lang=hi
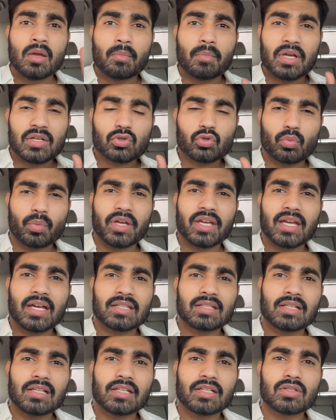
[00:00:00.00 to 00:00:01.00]
मैं सुबह गया
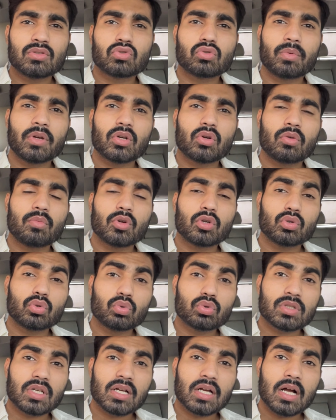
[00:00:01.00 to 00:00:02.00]
था लेकिन सुबह कोई मेरे को
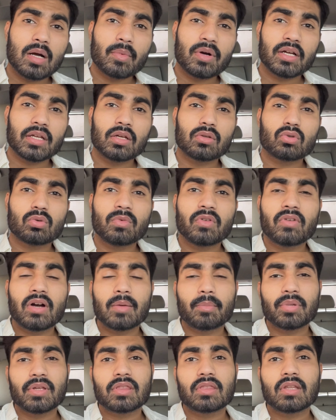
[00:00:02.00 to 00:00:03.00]
दूसरा काम आ गया तो मैं वहाँ
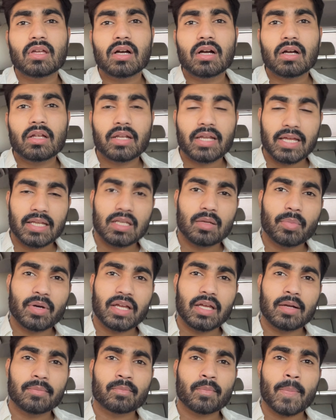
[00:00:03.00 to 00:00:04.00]
पर इतना रह नहीं
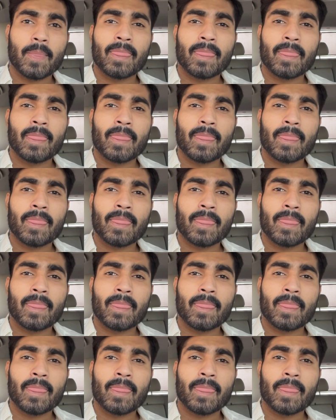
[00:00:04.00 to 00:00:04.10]
पाया